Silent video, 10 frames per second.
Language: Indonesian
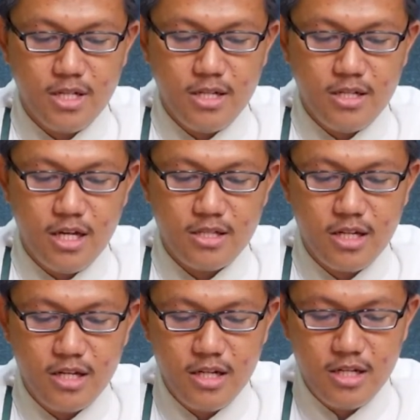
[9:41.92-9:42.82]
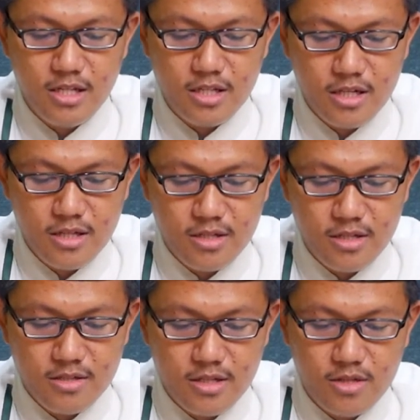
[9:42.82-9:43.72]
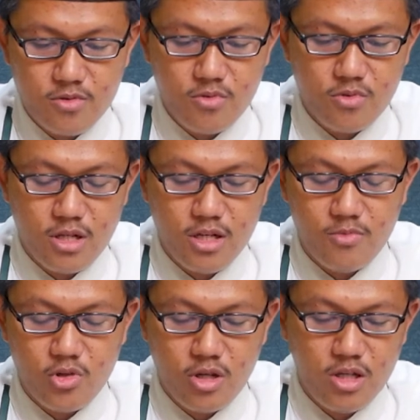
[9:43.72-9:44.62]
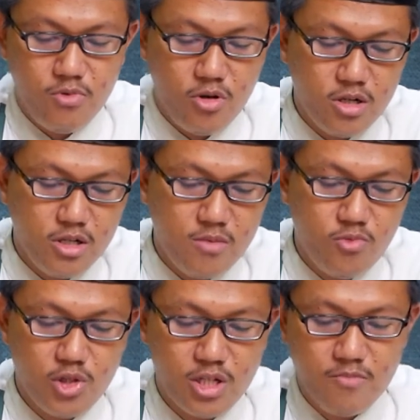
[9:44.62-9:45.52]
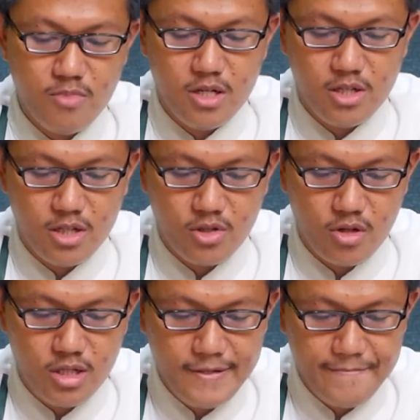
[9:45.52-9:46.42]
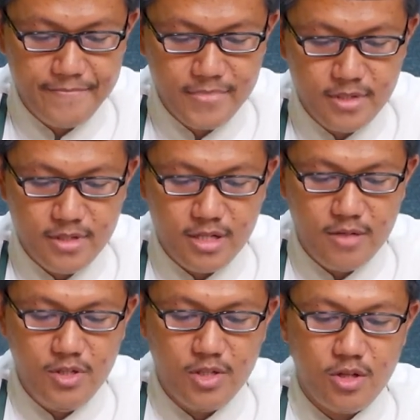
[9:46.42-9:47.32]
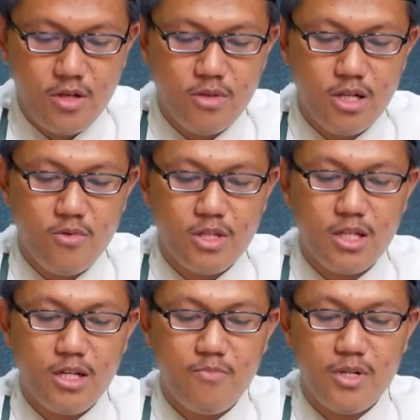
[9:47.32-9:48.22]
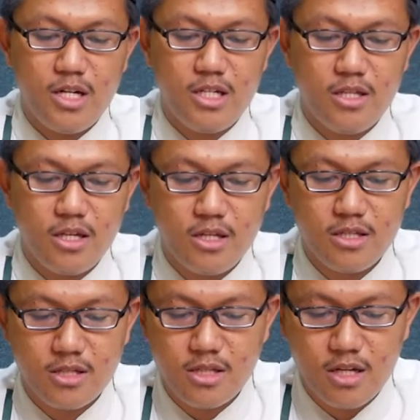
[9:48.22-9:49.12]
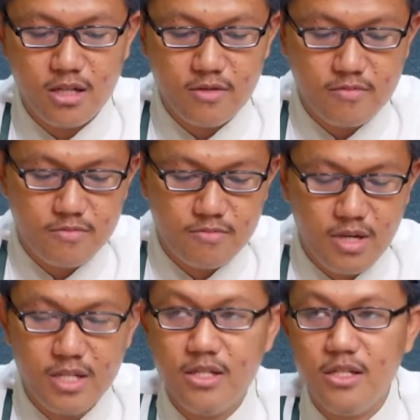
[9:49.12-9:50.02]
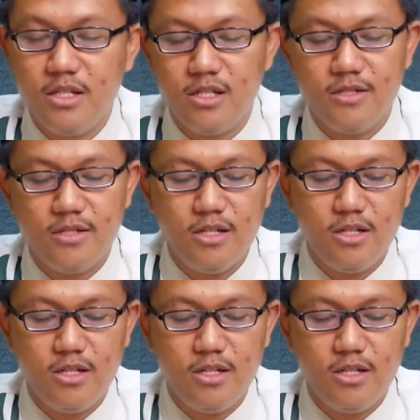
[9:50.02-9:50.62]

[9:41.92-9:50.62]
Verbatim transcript: Di antara dalilnya ya, yaitu dalam Sahih Bukhari dan Muslim hadisnya Sahih Nabi saw pernah ditanya tentang madhi ini. Ya.